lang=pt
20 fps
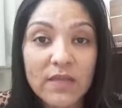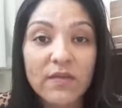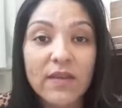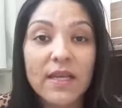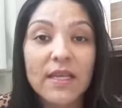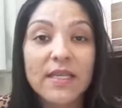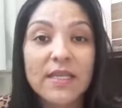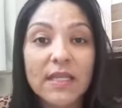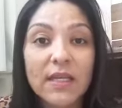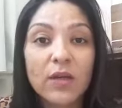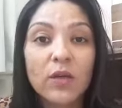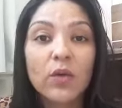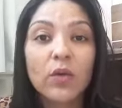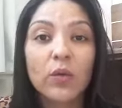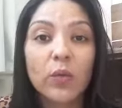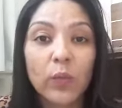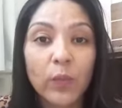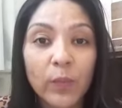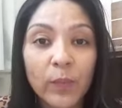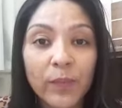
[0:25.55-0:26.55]
versículo
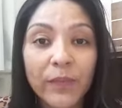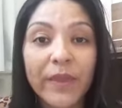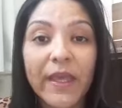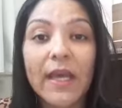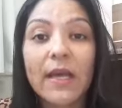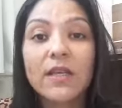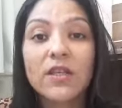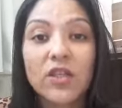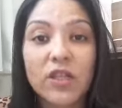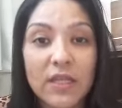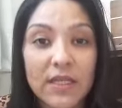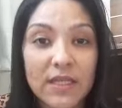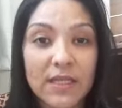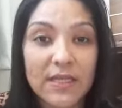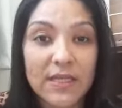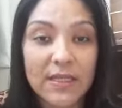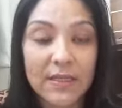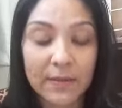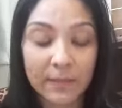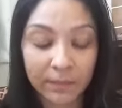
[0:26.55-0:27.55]
1, que
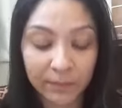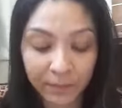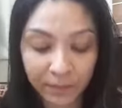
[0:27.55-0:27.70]
diz: